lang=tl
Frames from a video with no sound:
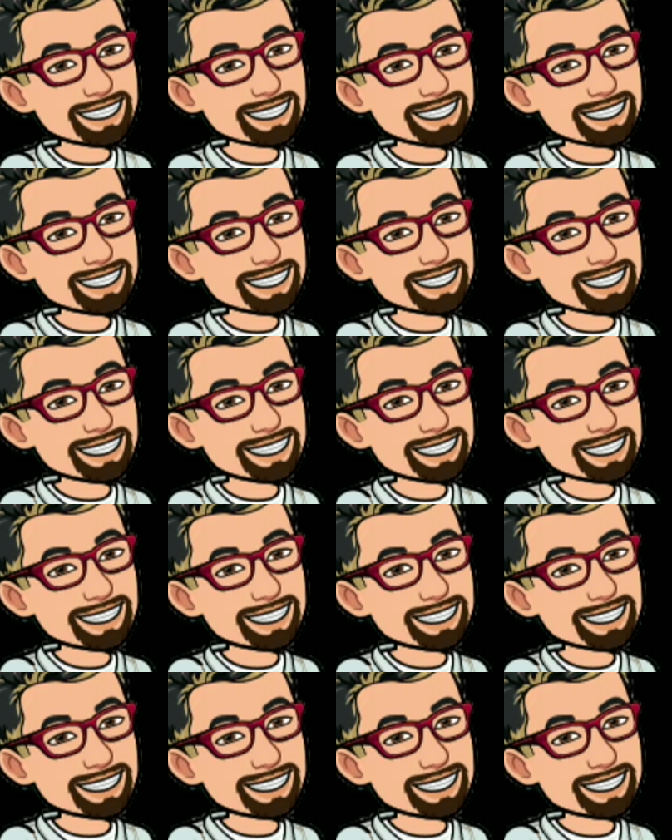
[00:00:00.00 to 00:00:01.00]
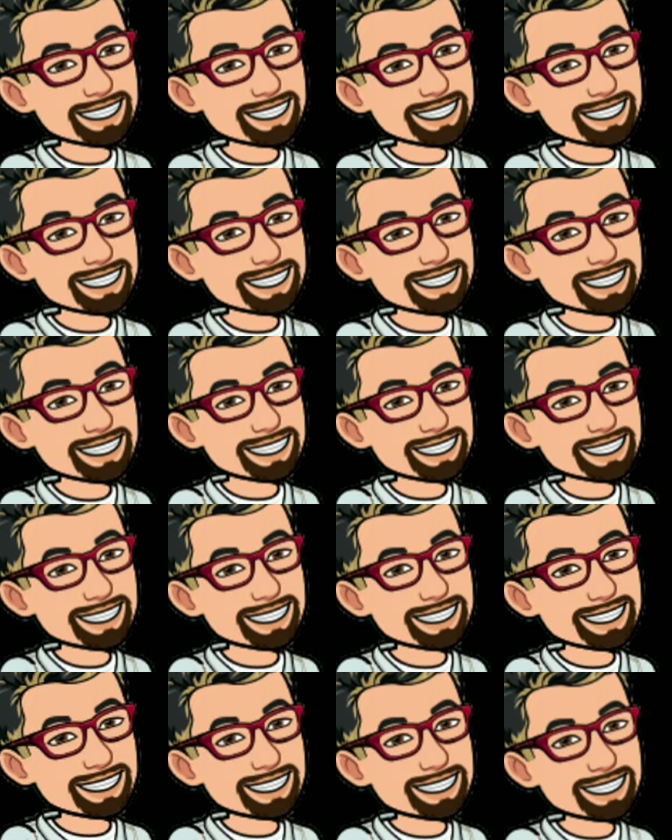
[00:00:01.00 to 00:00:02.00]
Okay, so ang
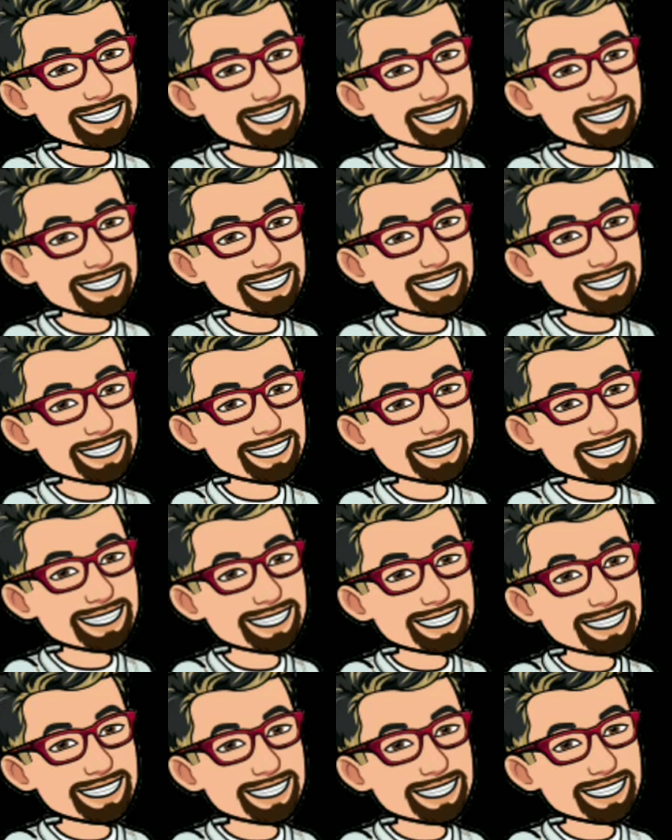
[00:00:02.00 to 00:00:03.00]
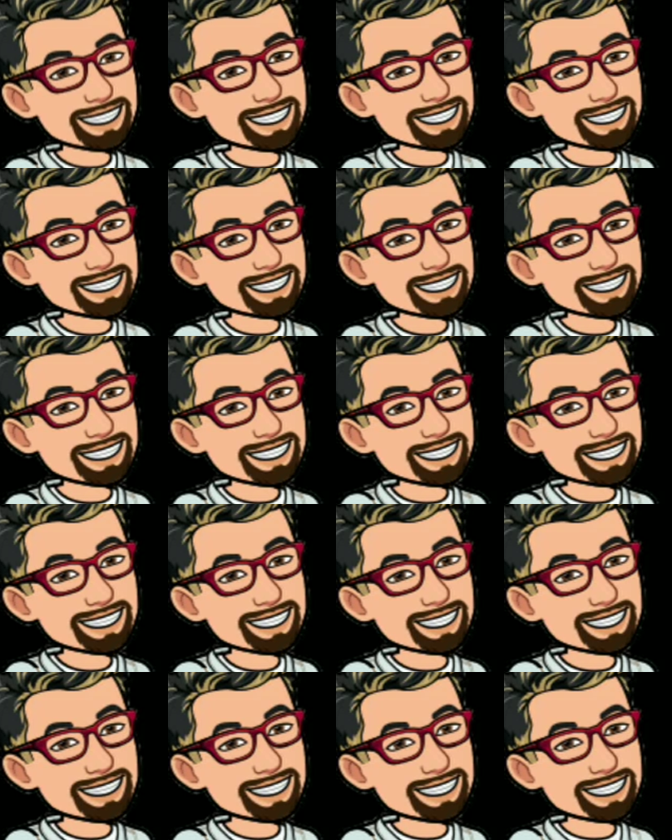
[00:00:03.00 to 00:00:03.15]
partner niya rito ay